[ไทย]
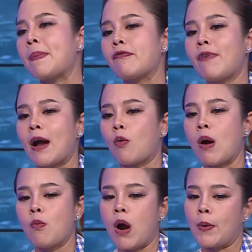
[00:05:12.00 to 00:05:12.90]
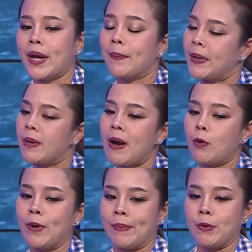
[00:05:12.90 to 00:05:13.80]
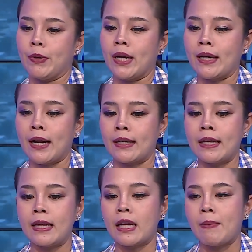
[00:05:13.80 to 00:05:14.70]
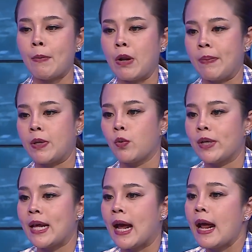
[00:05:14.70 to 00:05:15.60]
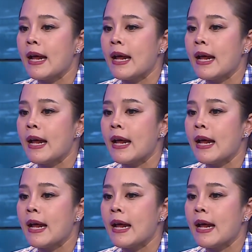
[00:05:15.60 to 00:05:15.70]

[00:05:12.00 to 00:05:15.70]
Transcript: ไปฝากความหวังไว้กับรัฐบาลพลเอกประยุทธ์ทางทางที่รัฐบาลพลเอกประยุทธ์เนี่ย